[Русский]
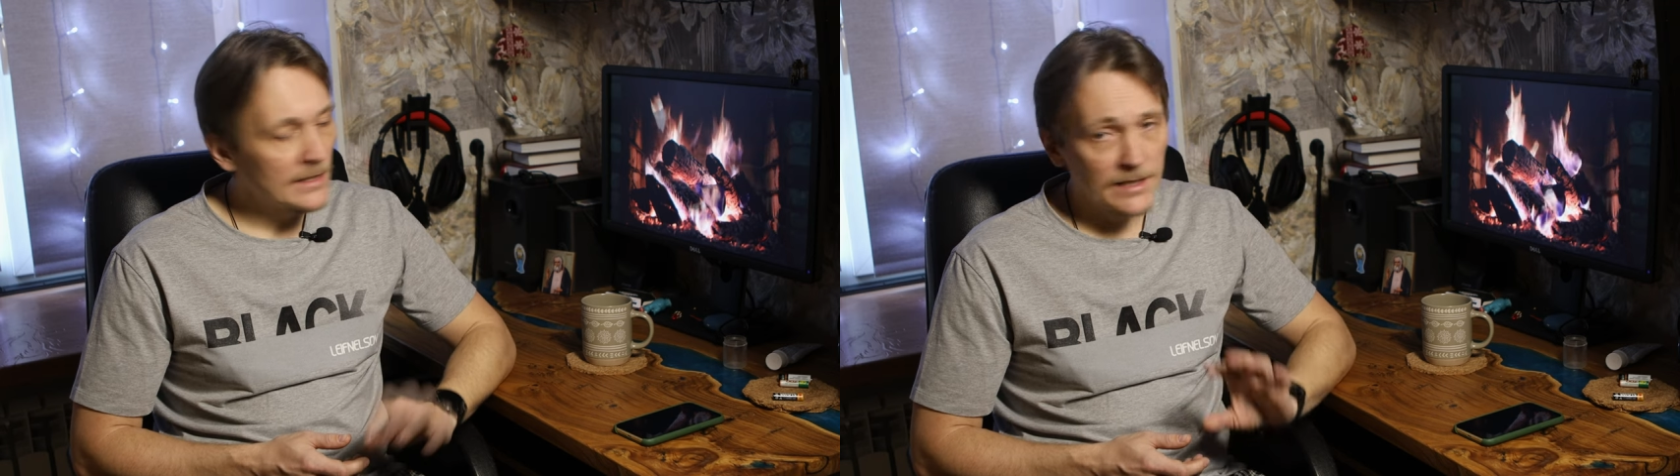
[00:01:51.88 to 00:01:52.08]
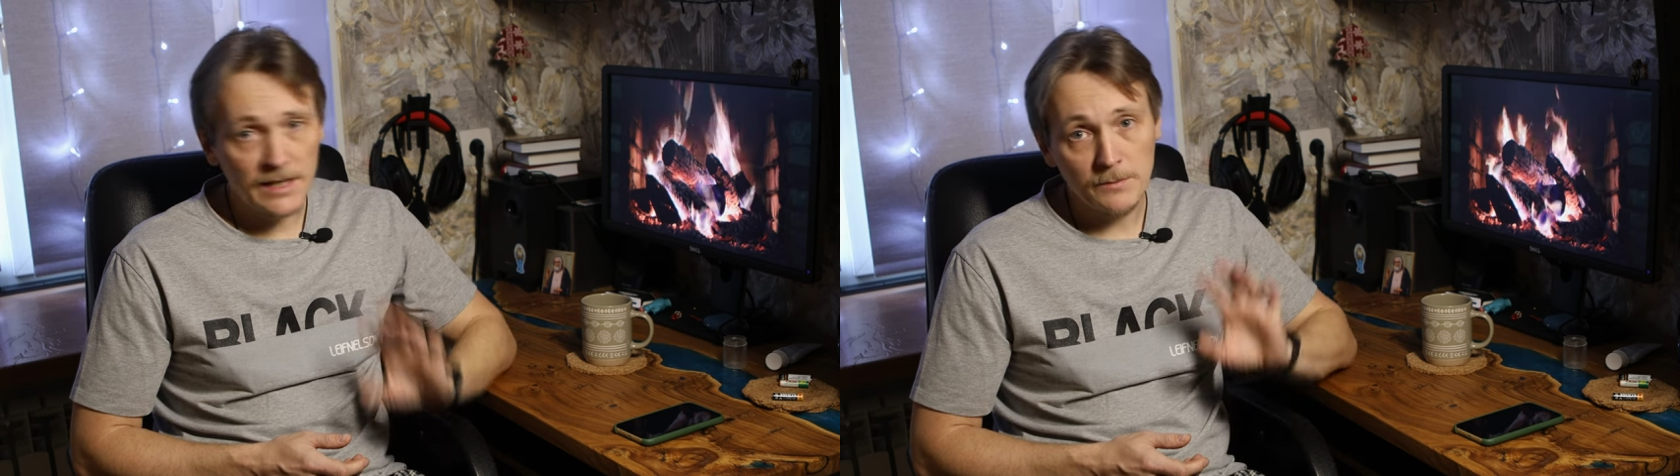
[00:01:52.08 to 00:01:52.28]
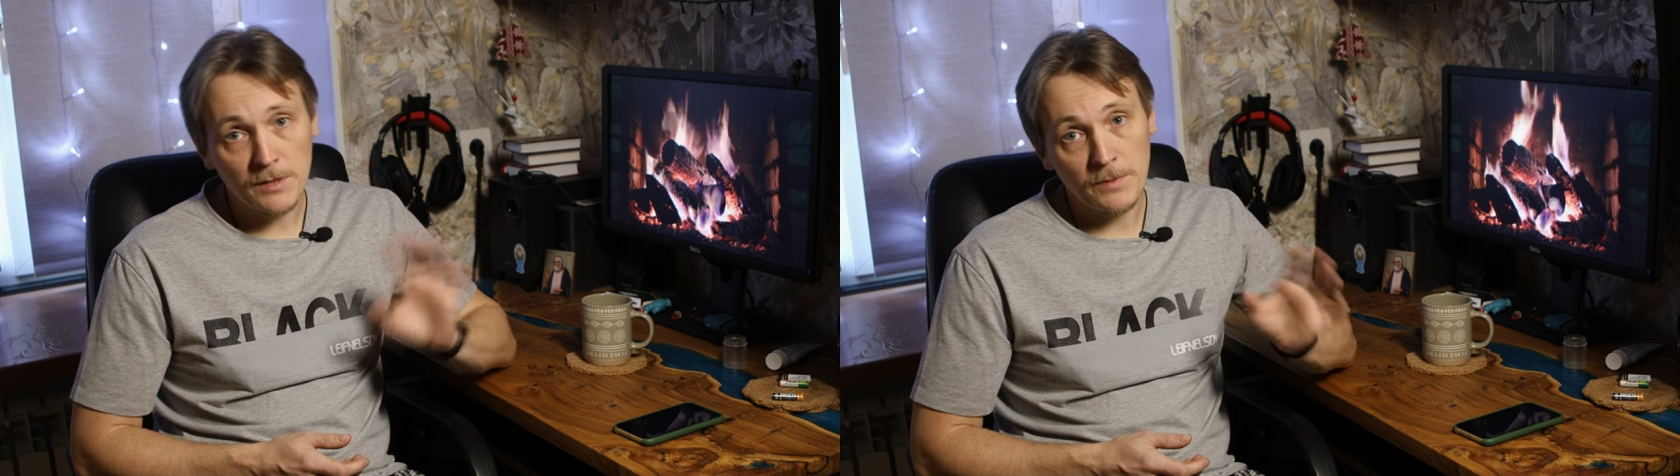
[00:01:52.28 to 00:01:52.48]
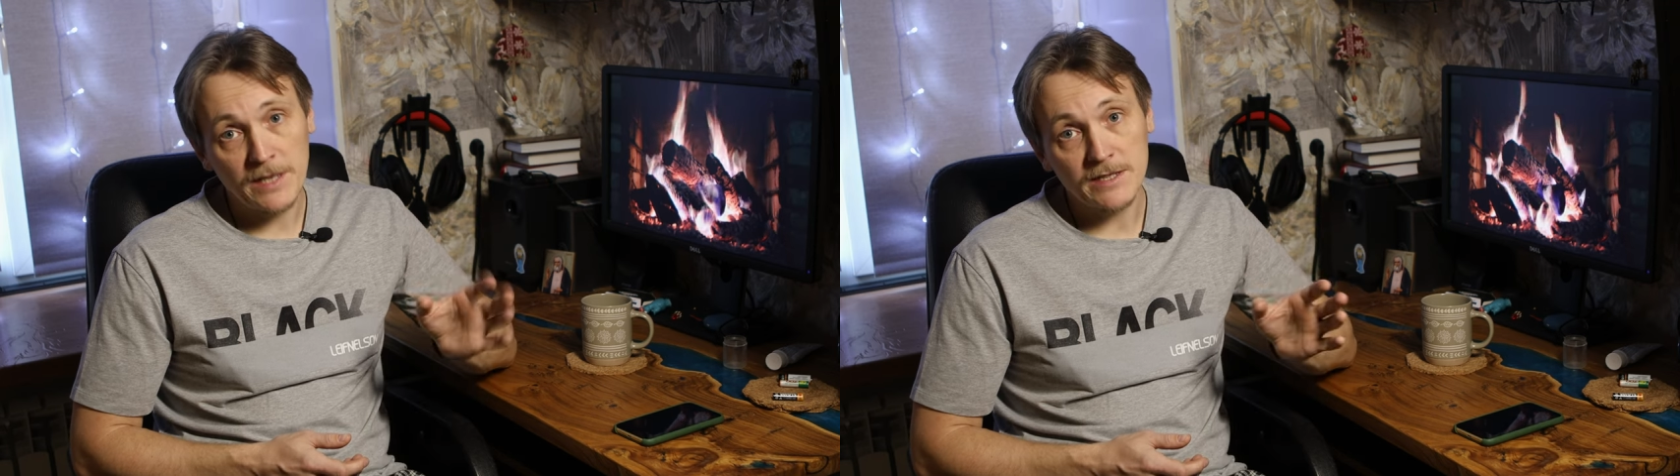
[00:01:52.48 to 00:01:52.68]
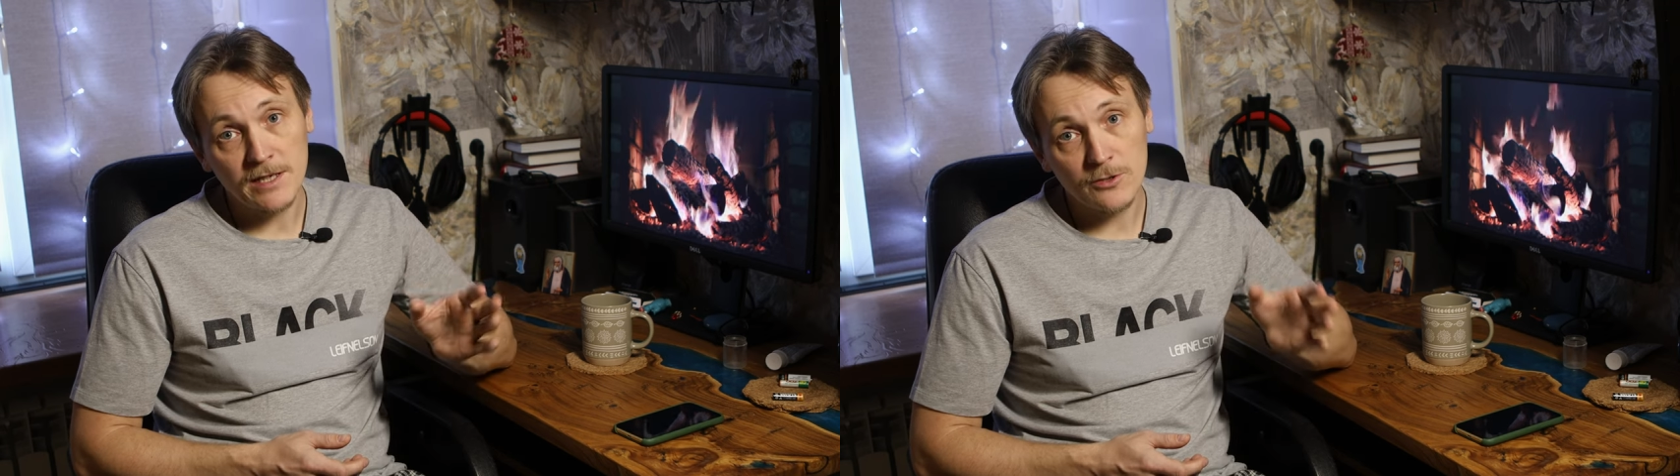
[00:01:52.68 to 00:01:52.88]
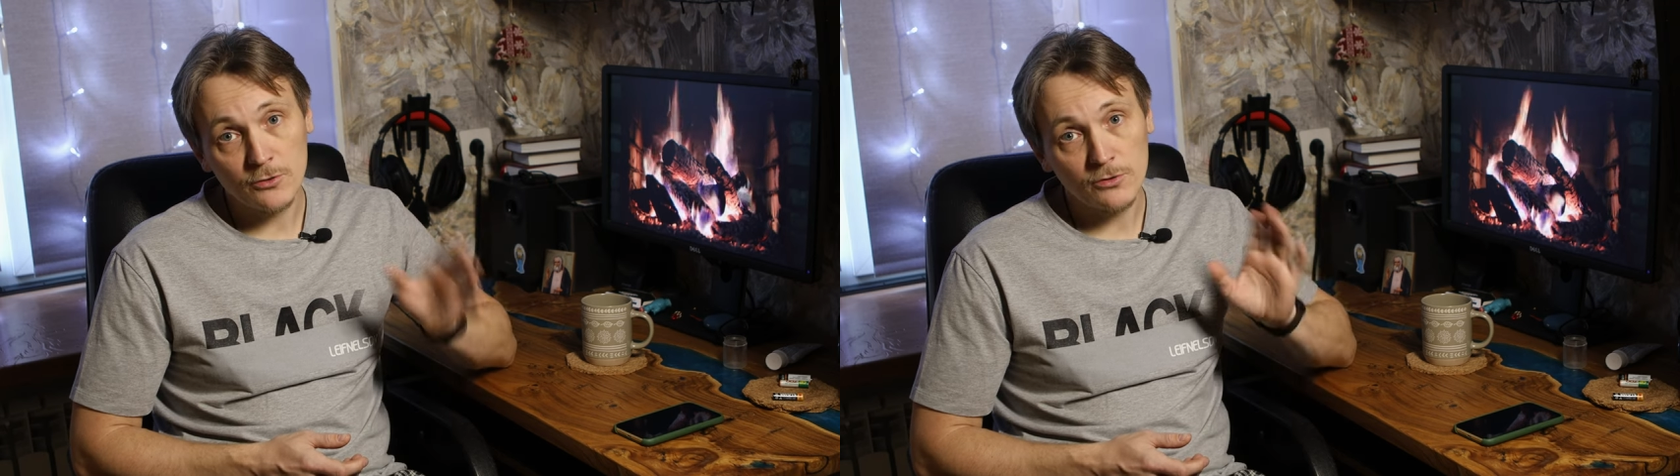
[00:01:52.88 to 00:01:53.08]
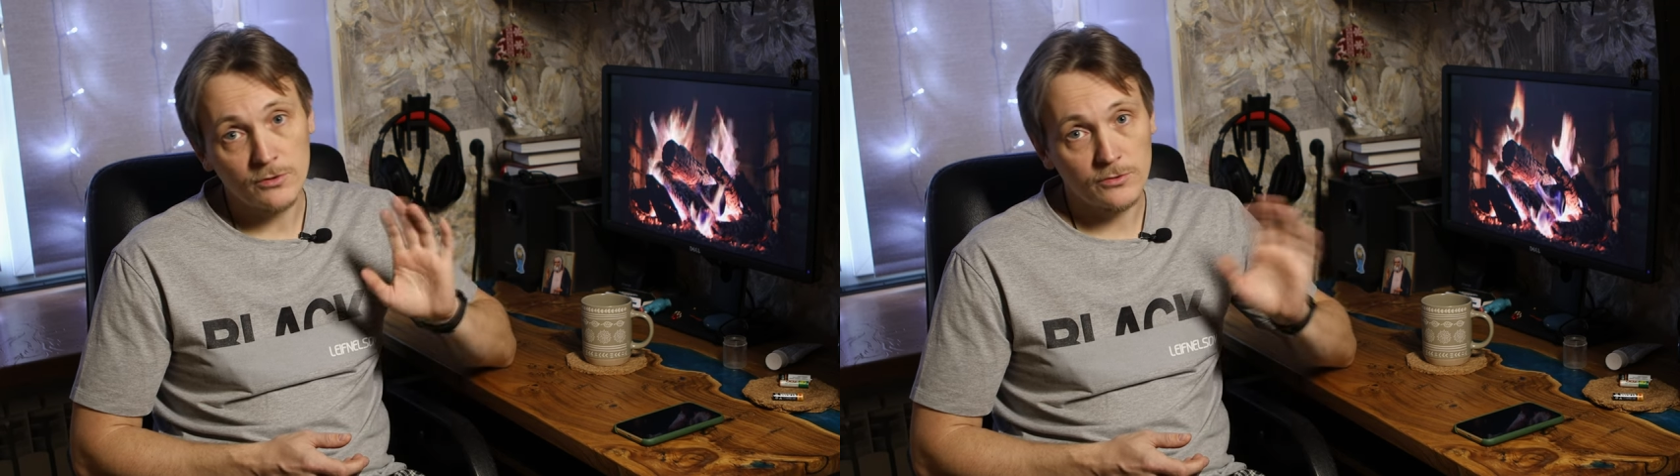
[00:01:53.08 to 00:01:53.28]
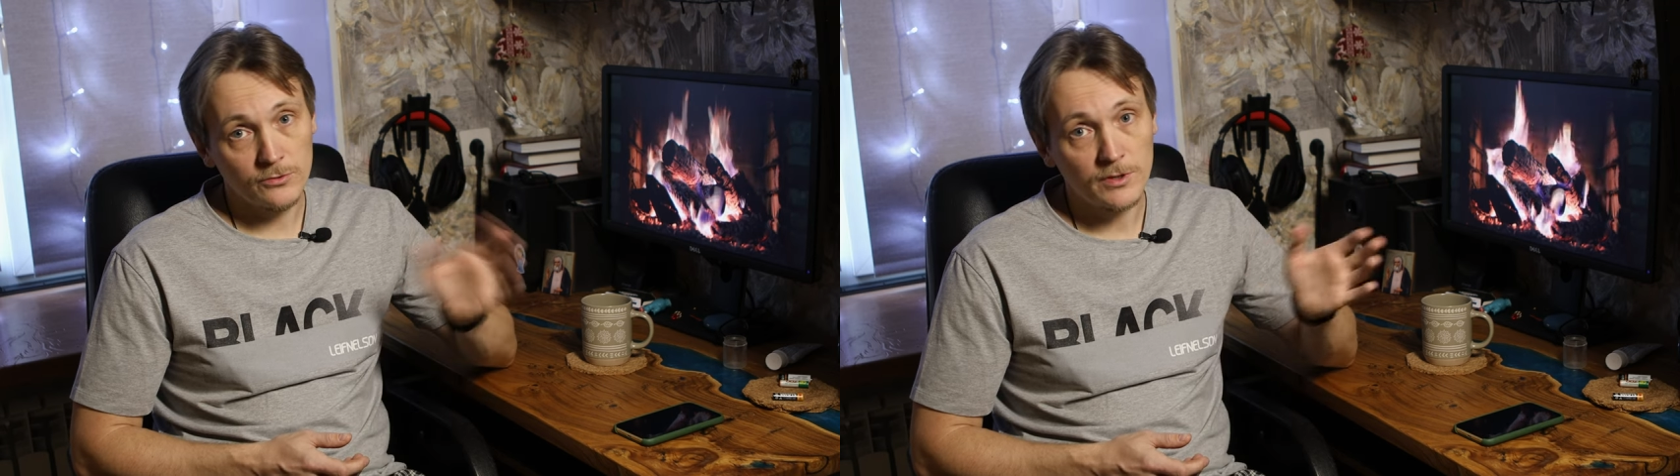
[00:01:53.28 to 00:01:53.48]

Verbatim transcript: Я на такие мероприятия хожу,